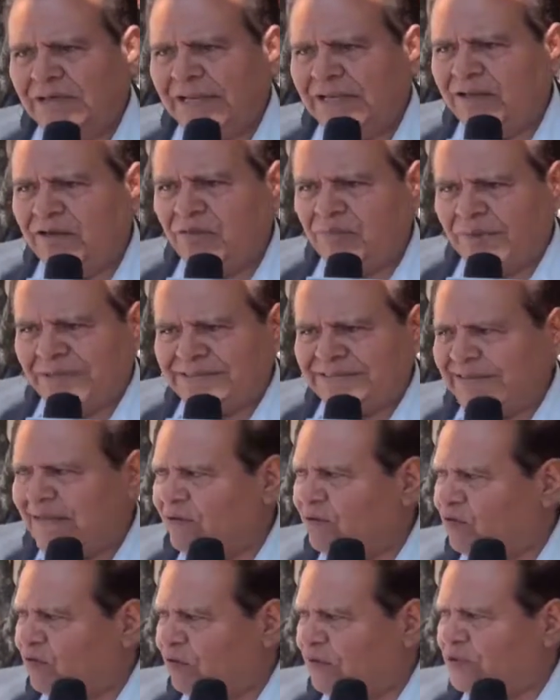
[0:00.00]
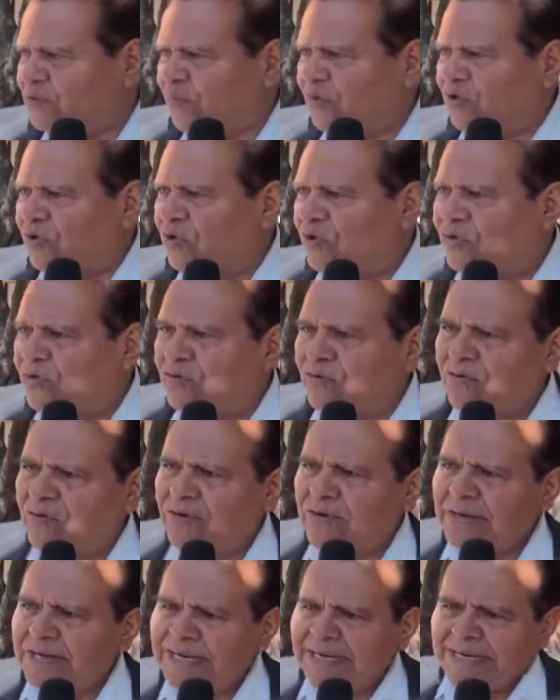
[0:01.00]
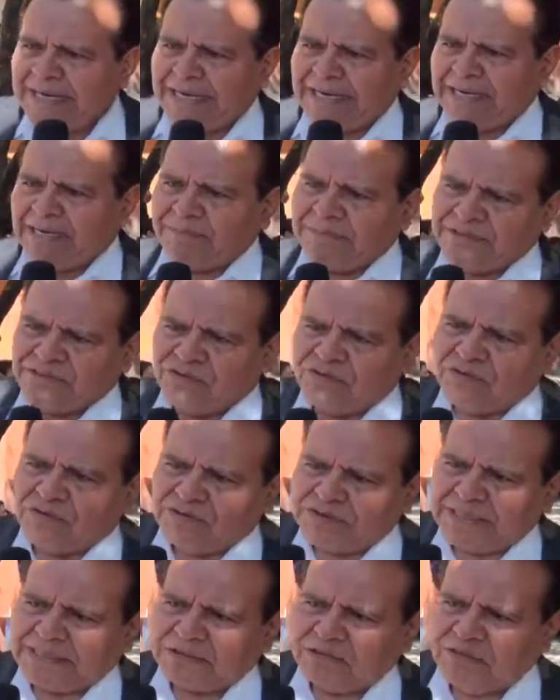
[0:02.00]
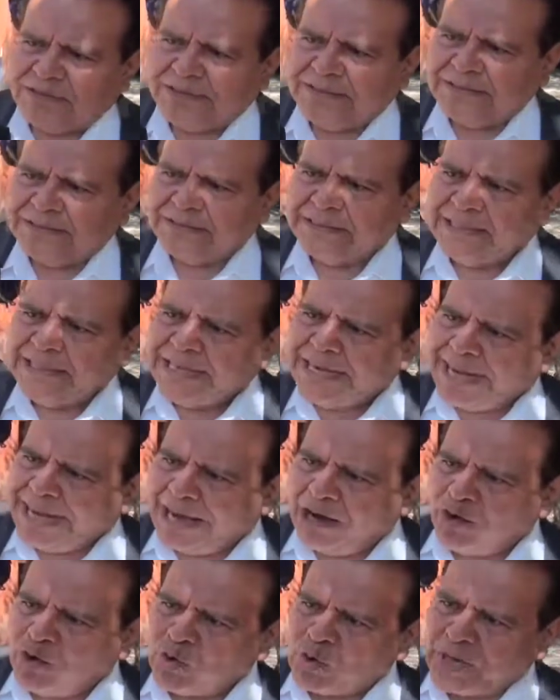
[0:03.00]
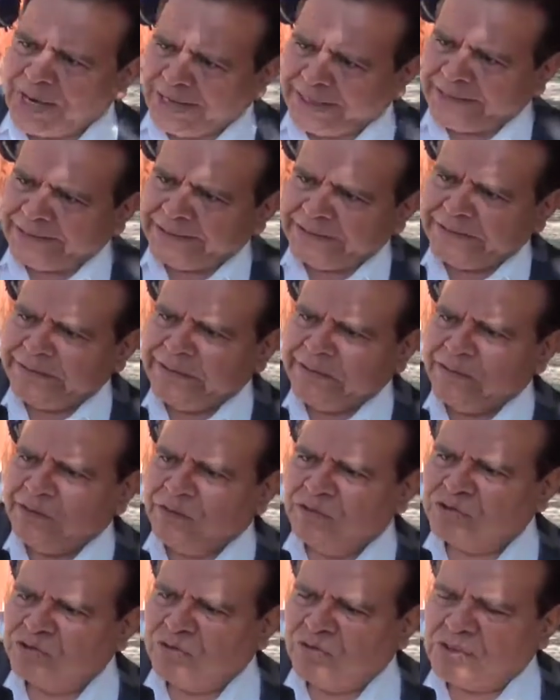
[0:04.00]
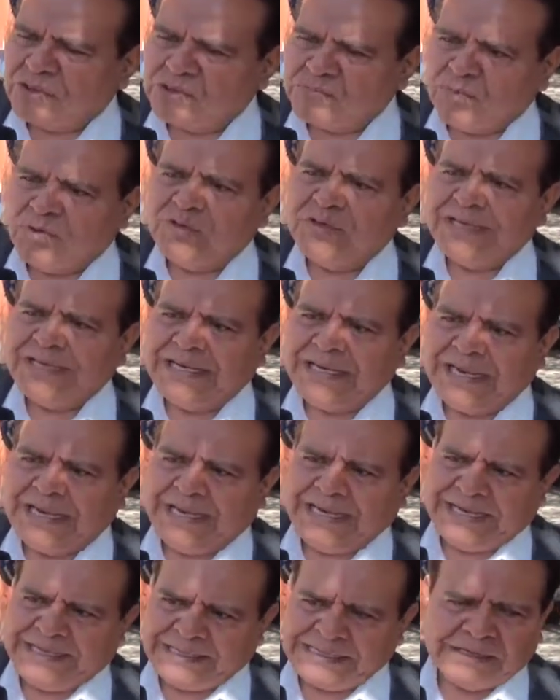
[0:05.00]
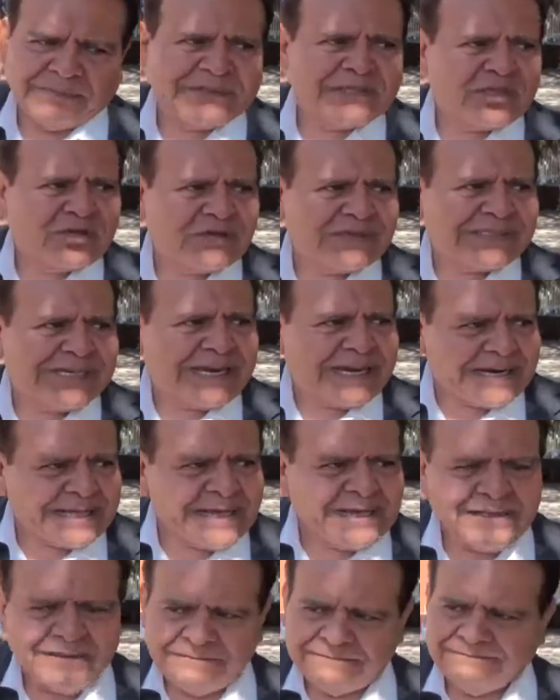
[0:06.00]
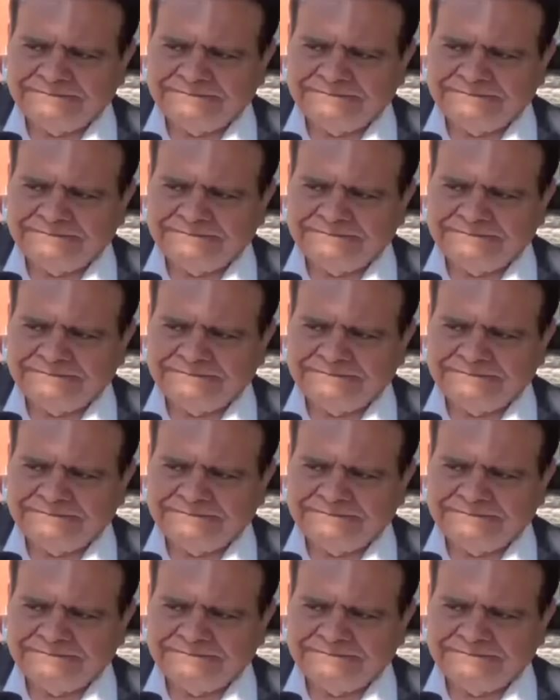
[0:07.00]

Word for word: El año pasado correspondió la revisión contractual, ahora nos corresponde la revisión salarial.